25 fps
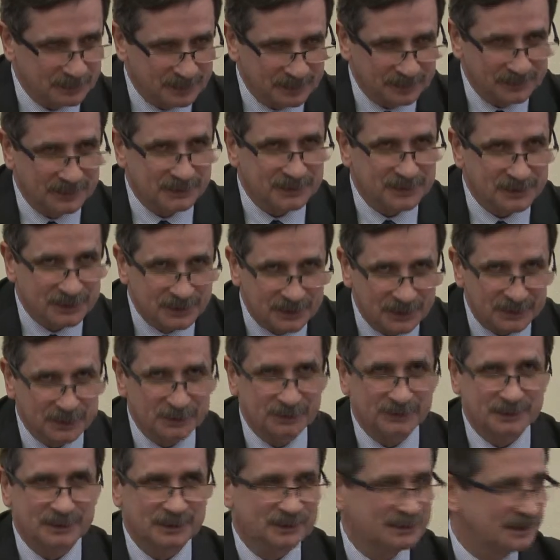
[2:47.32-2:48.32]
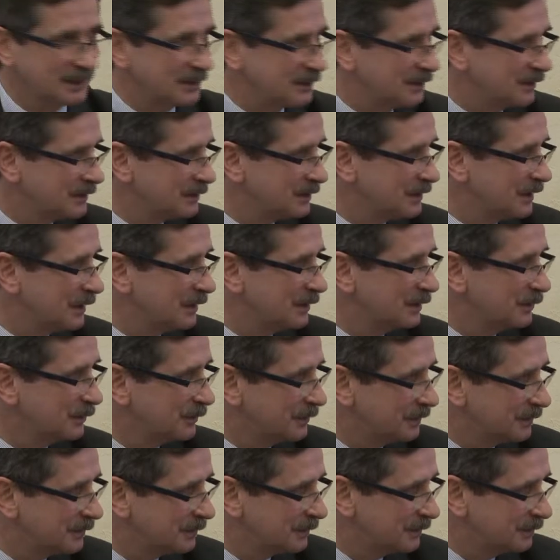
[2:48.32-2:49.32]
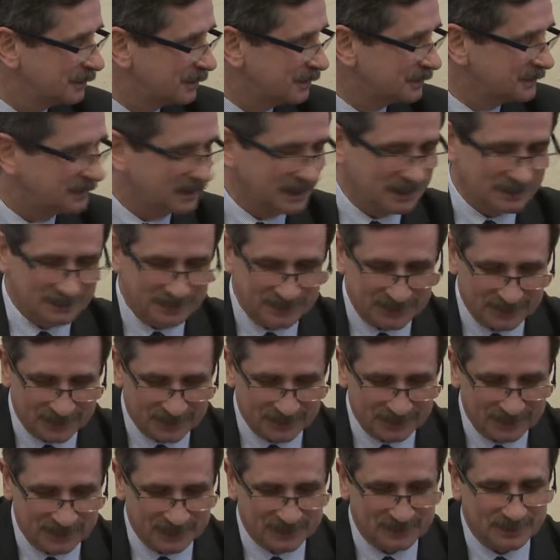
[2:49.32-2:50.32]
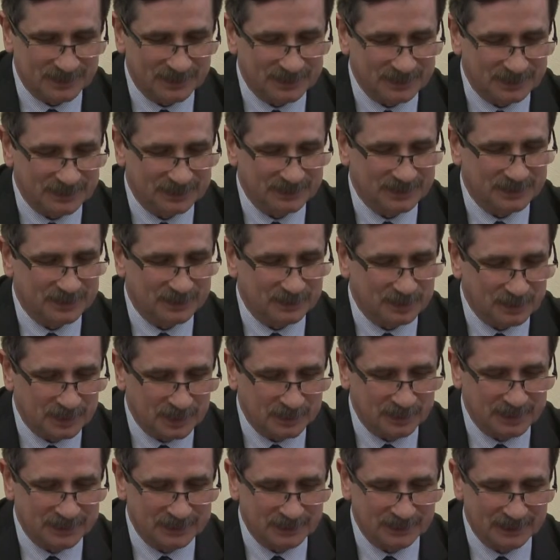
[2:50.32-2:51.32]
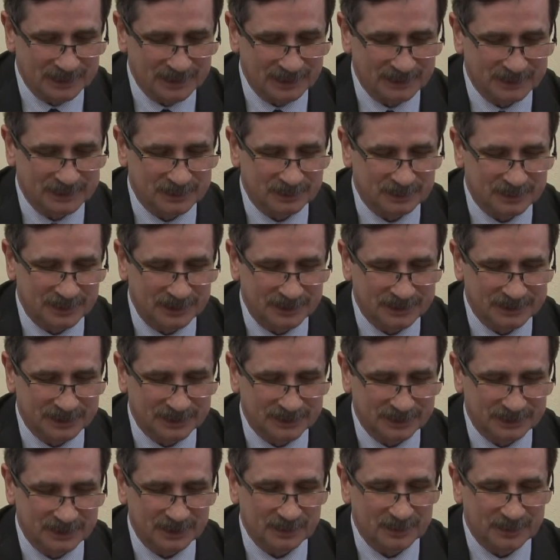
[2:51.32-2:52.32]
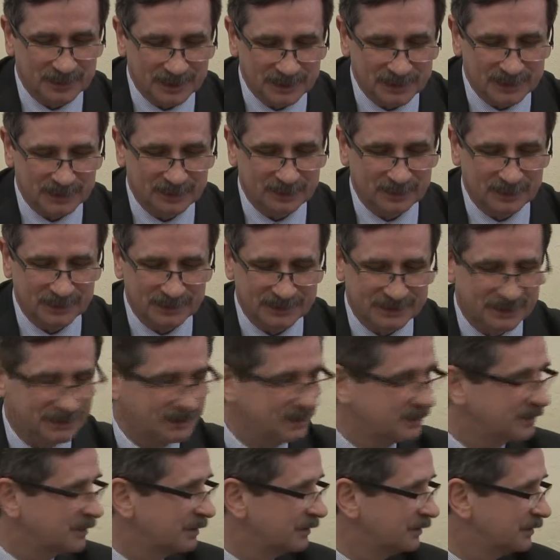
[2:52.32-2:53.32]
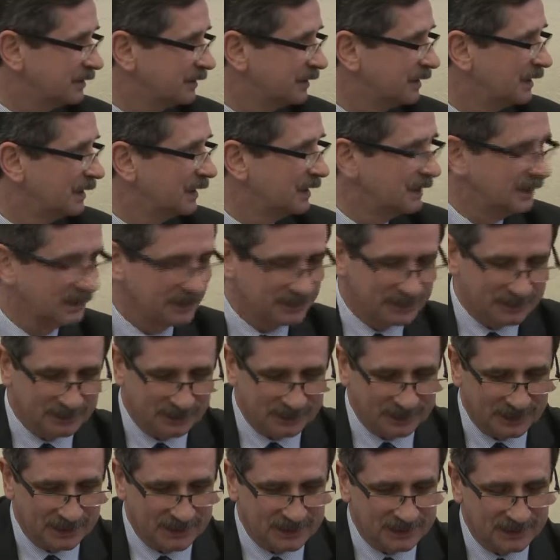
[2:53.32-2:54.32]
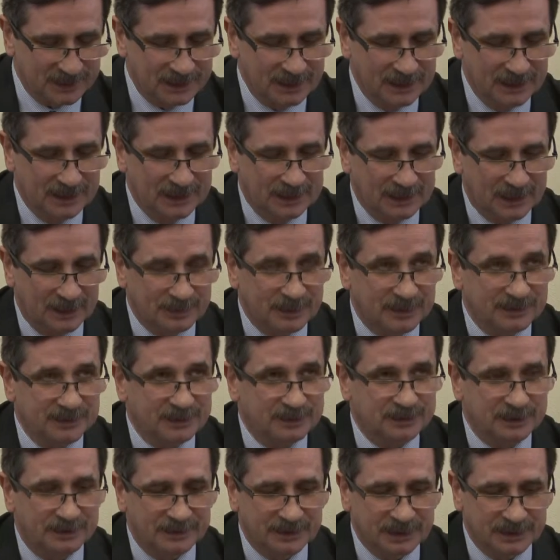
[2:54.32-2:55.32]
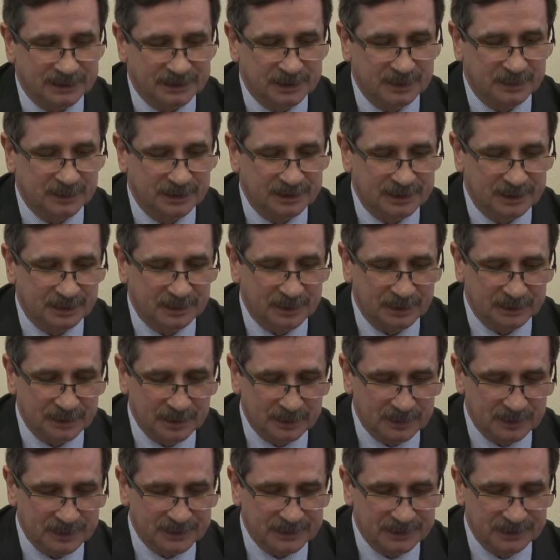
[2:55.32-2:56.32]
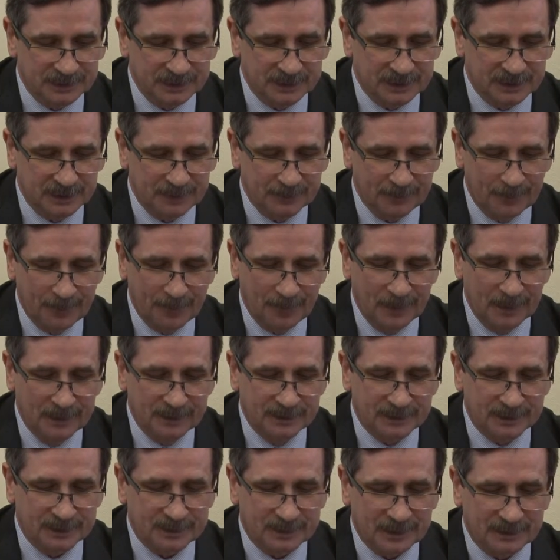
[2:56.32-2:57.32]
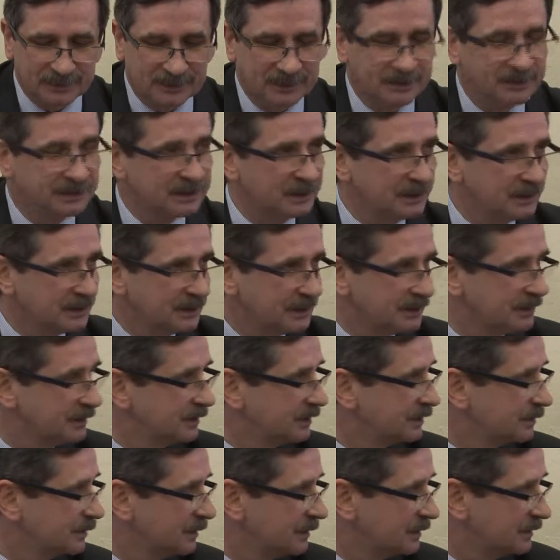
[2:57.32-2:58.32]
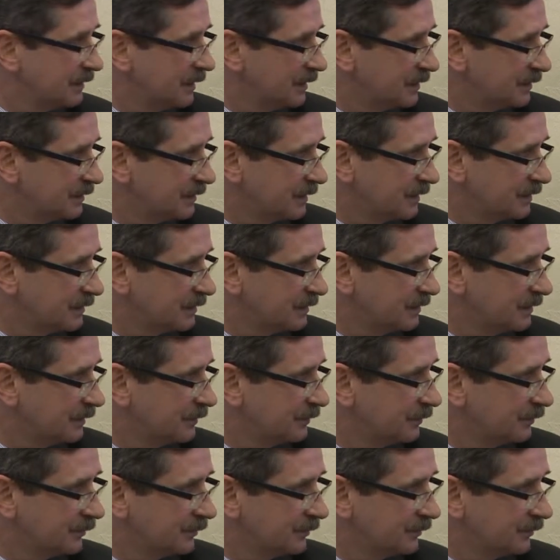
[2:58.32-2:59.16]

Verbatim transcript: pewien szczegół w tym zarządzaniu i postaram się go wyeksponować. Był pomysłodawcą i realizatorem pierwszej w Polsce elektrowni słonecznej. A pan Wiesław Rajski będzie pełnomocnikiem do spraw inteligentnych specjalizacji